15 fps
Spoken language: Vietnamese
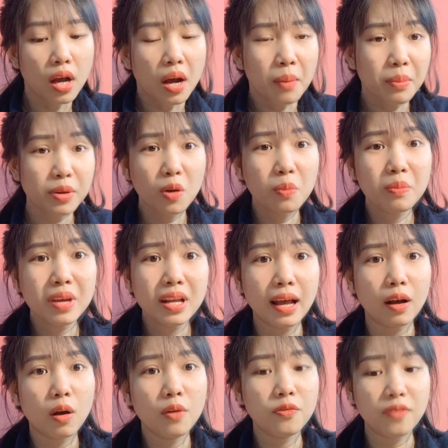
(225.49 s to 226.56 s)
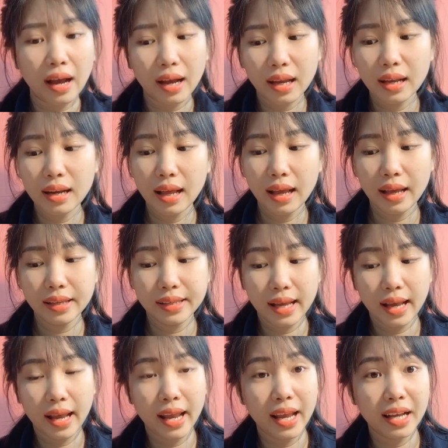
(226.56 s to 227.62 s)
Mình không biết là có phải là nhà
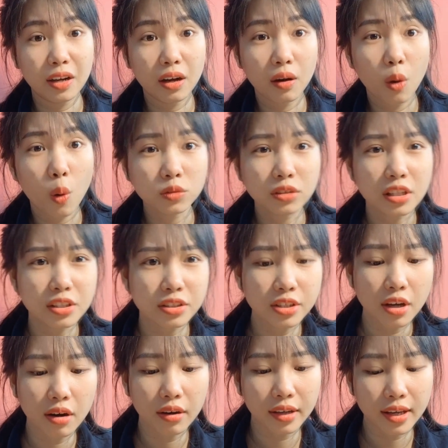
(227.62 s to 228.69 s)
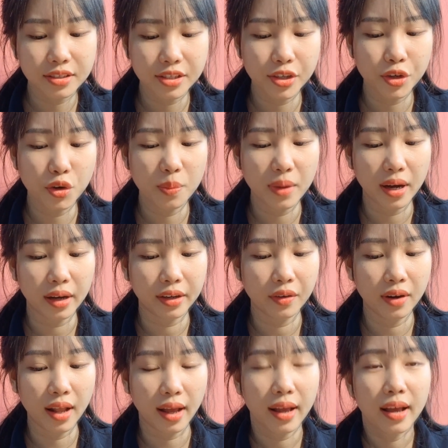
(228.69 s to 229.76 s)
hàng cố tình chơi cái chiêu mà kiểu
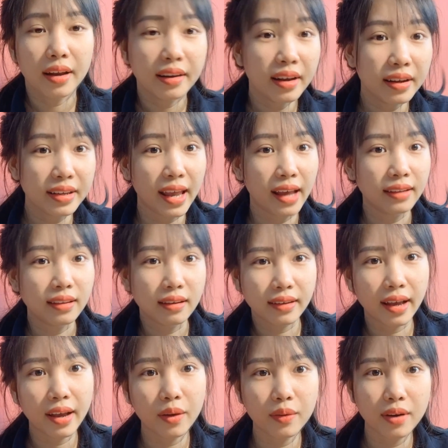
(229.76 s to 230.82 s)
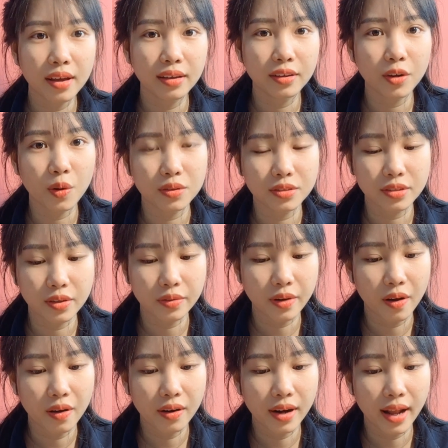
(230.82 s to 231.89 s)
là nâng giá thật cao lên rồi sau
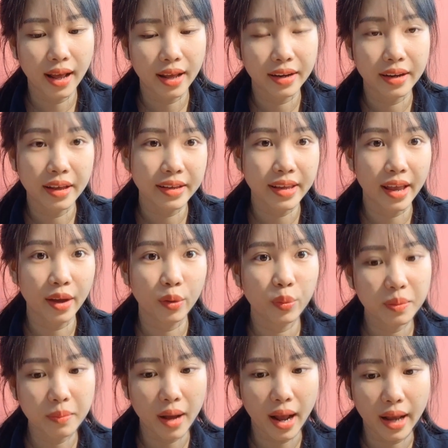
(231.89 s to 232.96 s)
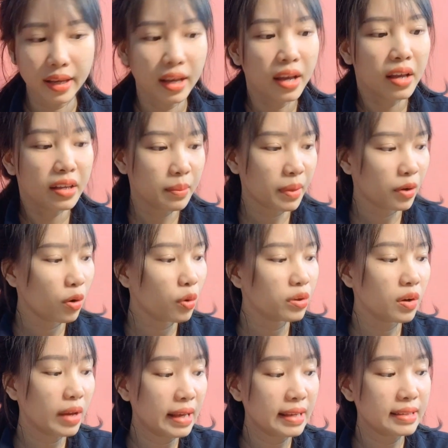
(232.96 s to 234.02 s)
đó là để giá khuyến mãi. Nhưng mà đối với là
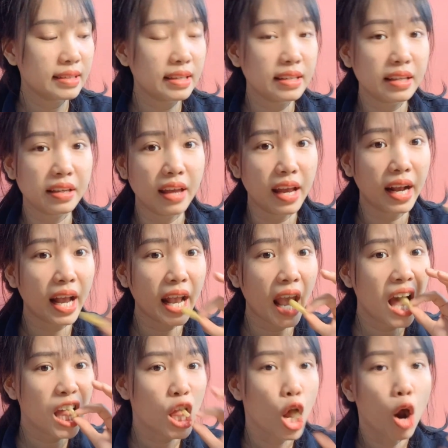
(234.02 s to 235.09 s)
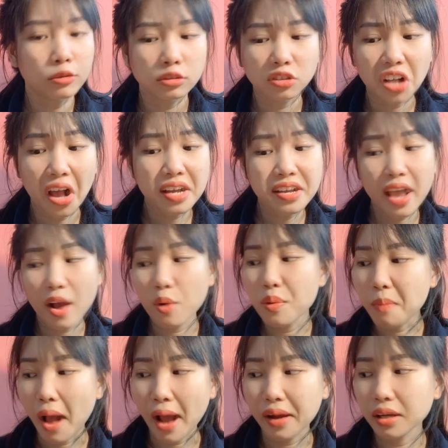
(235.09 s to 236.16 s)
Hensy thì để cái gửi giá khuyến
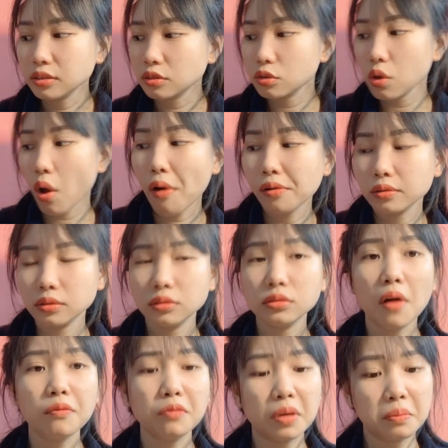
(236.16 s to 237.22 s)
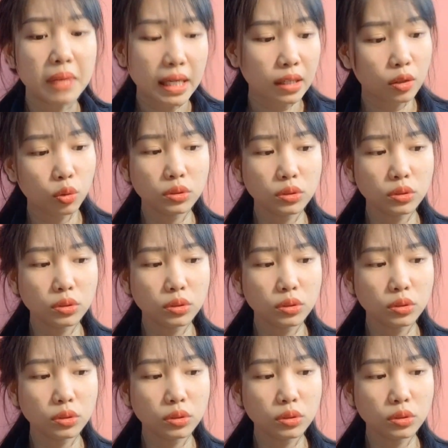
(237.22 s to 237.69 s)
mãi á vẫn mắc luôn á.